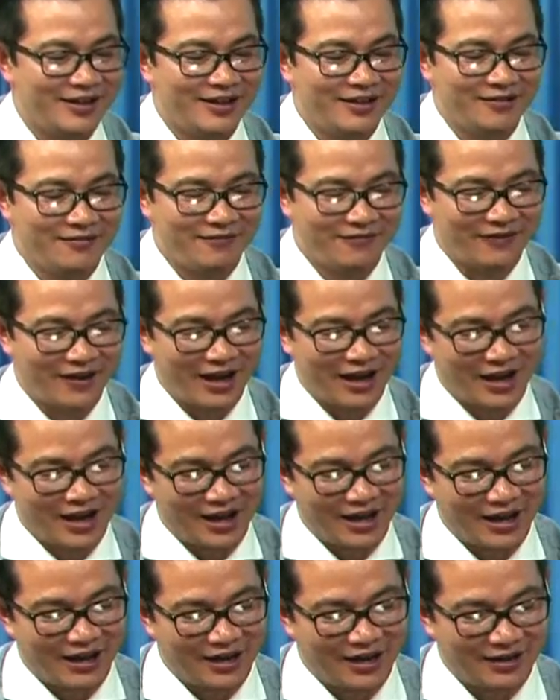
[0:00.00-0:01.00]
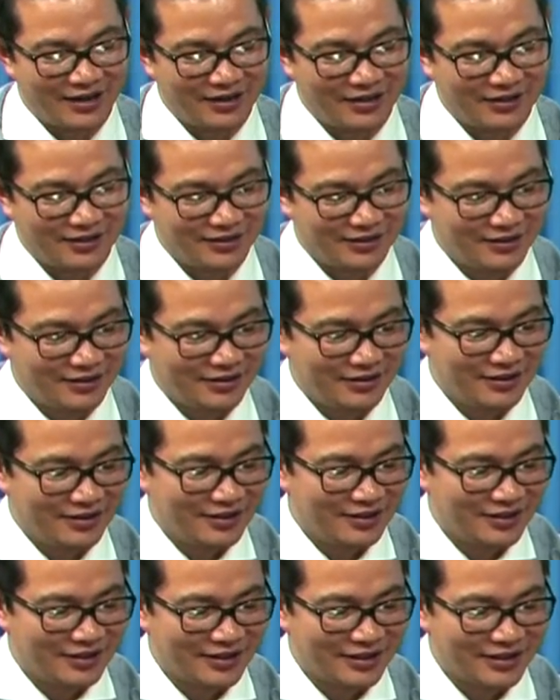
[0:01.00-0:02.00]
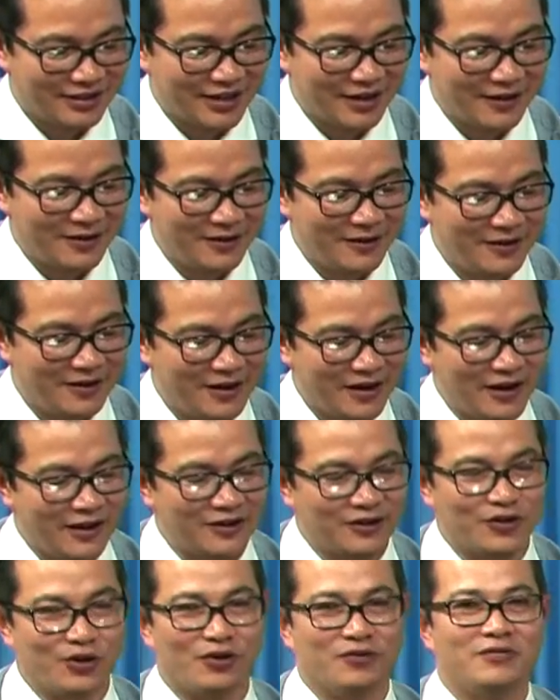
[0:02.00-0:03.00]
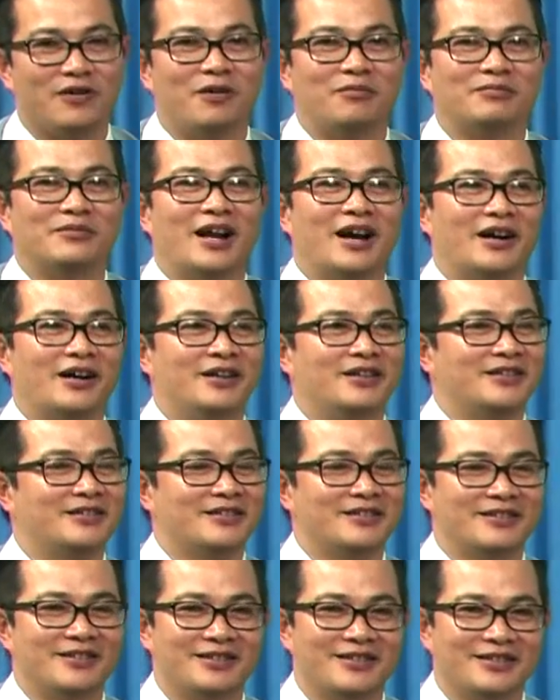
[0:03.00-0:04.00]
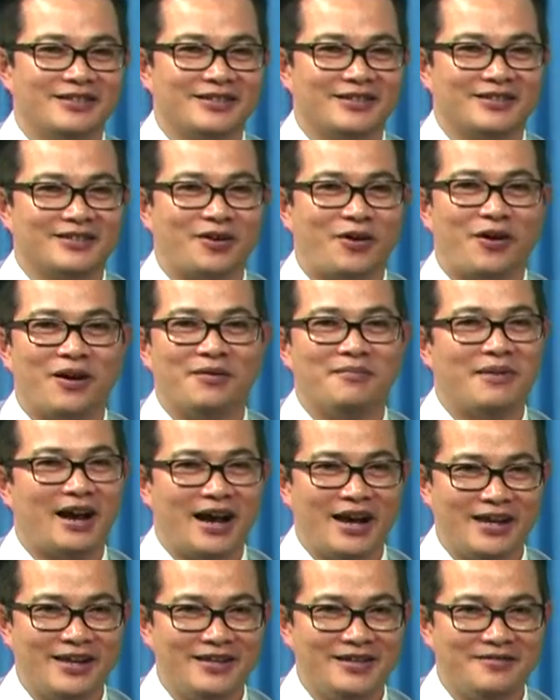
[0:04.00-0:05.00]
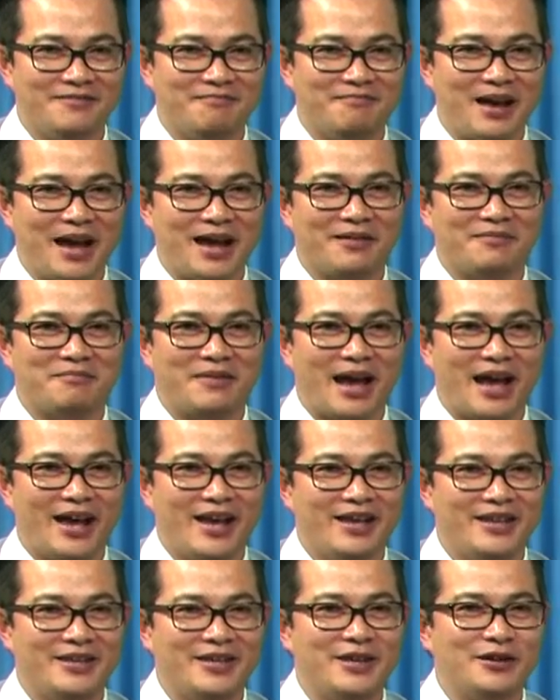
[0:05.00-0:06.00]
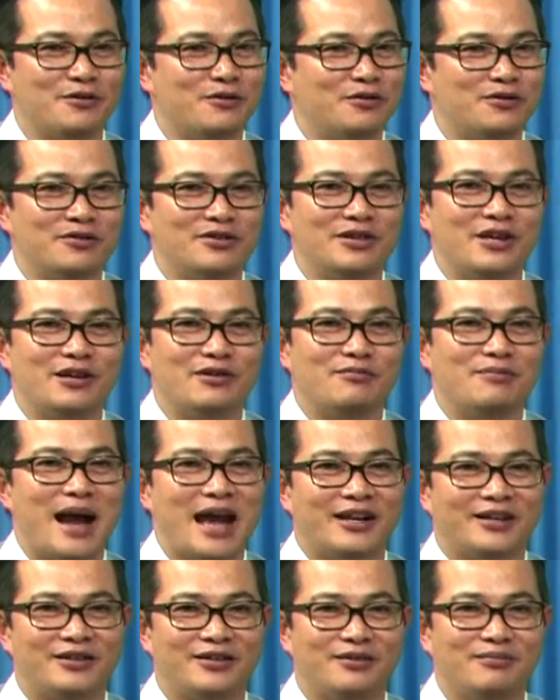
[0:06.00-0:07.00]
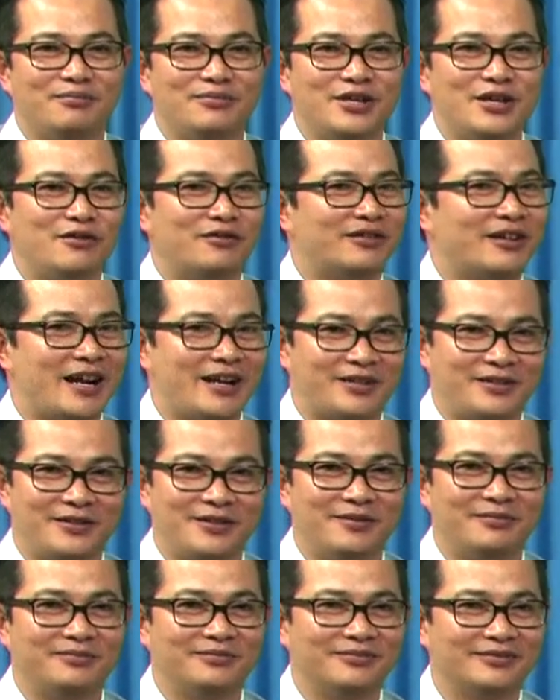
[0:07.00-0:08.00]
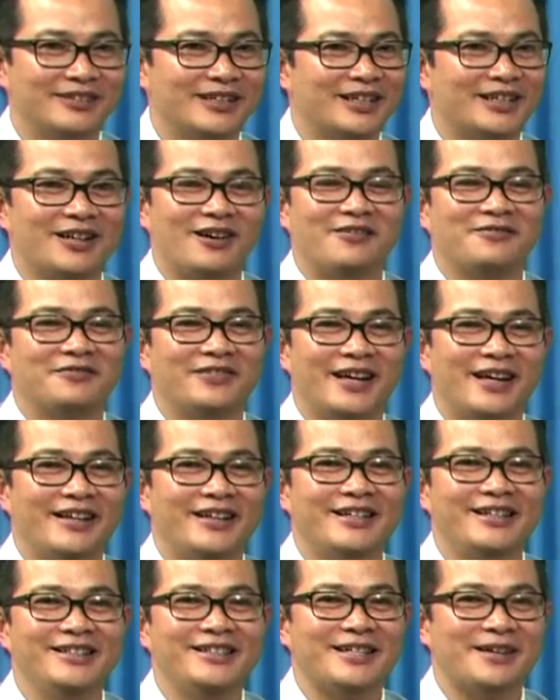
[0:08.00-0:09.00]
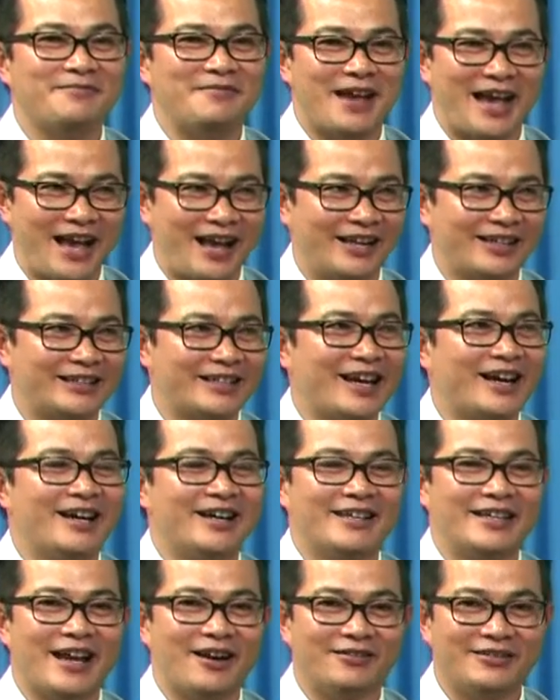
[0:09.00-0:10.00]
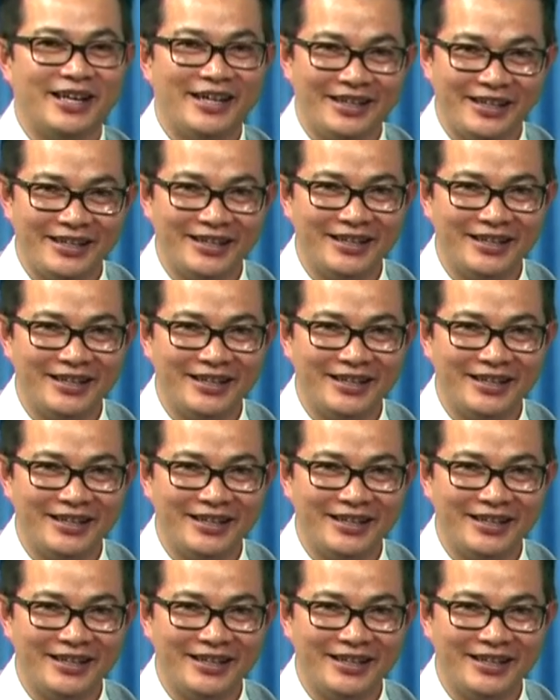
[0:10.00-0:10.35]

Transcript: và cái chỗ phòng đợi thoải mái mát mẻ nhiều nhiều bathroom nhiều restroom không phải đứng xếp hàng chờ nhau đi